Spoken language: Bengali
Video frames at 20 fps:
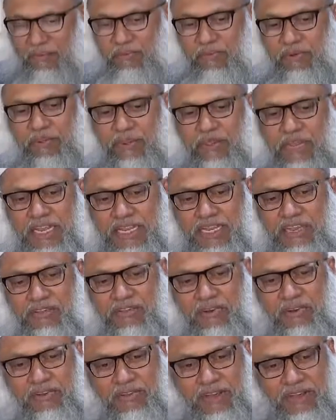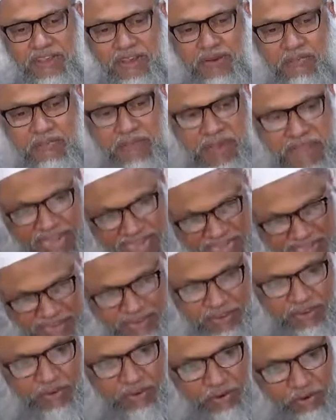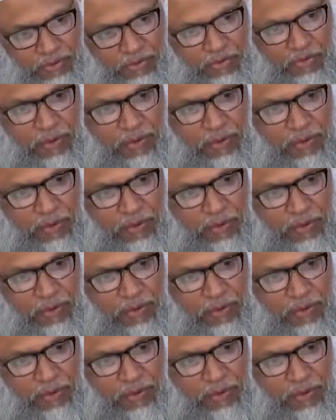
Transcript: তার মধ্যে এটা ছিল তাদের মেইন শোক